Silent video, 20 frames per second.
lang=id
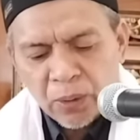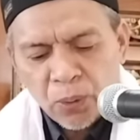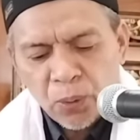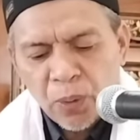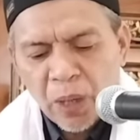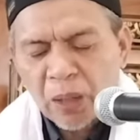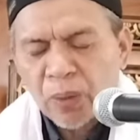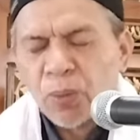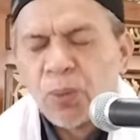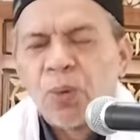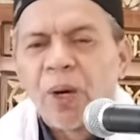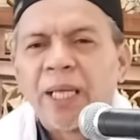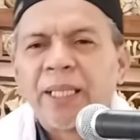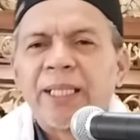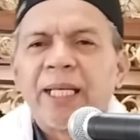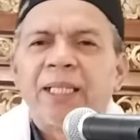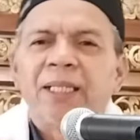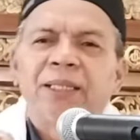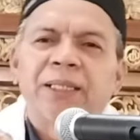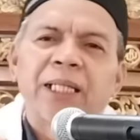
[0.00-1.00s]

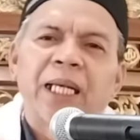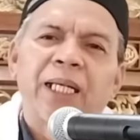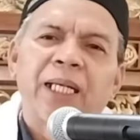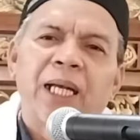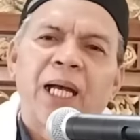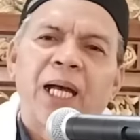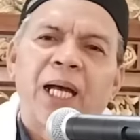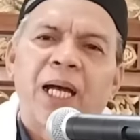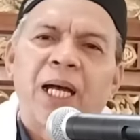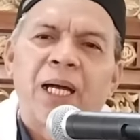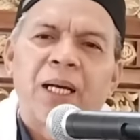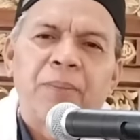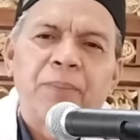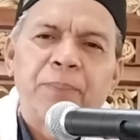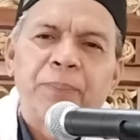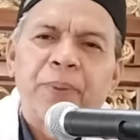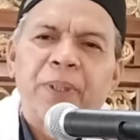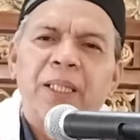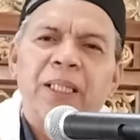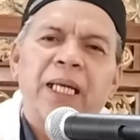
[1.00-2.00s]
uang-uang yang saya
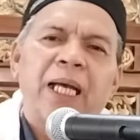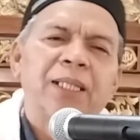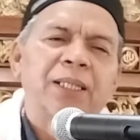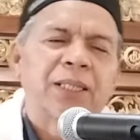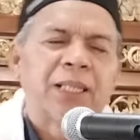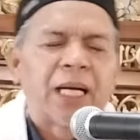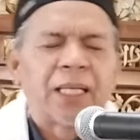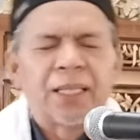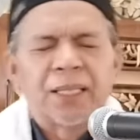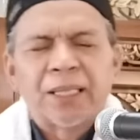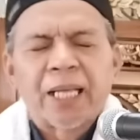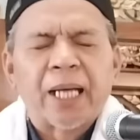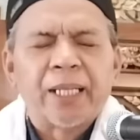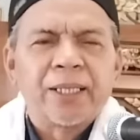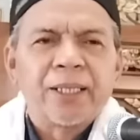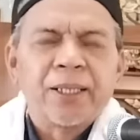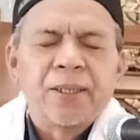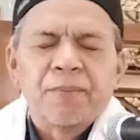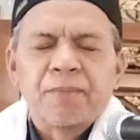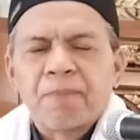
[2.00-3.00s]
perlihatkan
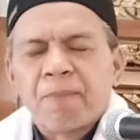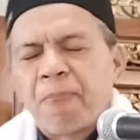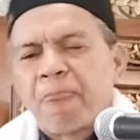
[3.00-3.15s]
tadi